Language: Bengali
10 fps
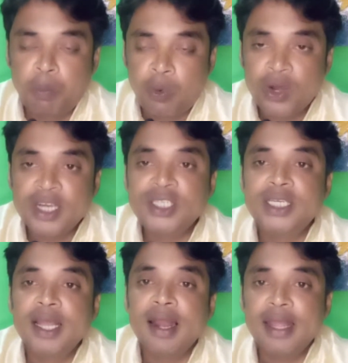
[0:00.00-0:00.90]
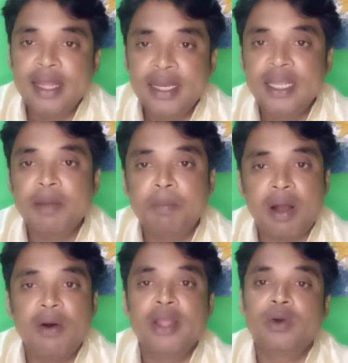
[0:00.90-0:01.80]
পোটেন্সিয়াল এরিয়া
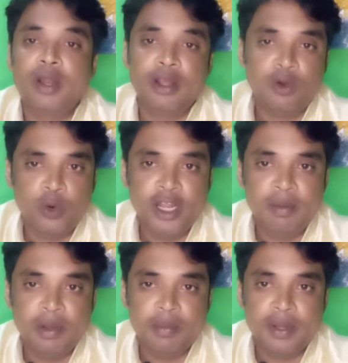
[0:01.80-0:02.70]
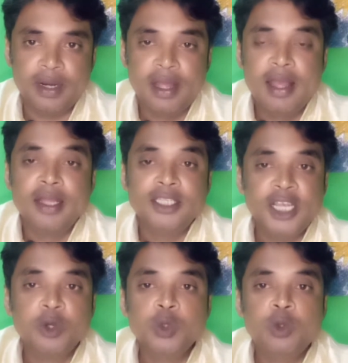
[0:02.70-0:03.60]
পাওয়াই অনেক কঠিন ব্যাপার
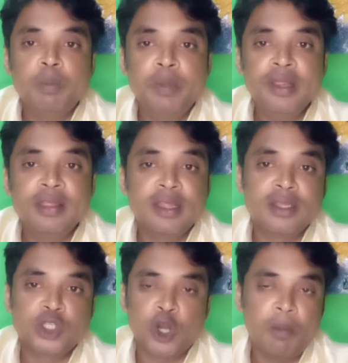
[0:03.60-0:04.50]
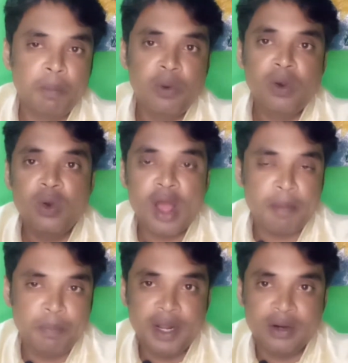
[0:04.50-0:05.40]
যেহেতু বিজনেস সম্পূর্ণ
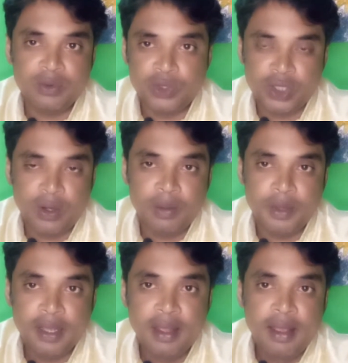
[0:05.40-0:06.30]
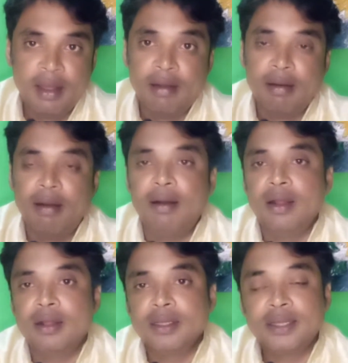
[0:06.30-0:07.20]
আপনার করতে হবে
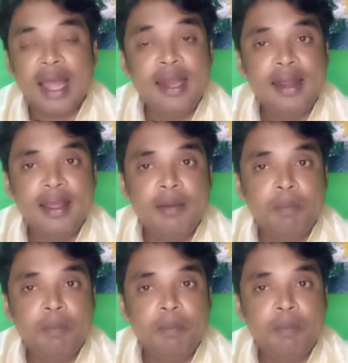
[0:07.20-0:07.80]
তাইলে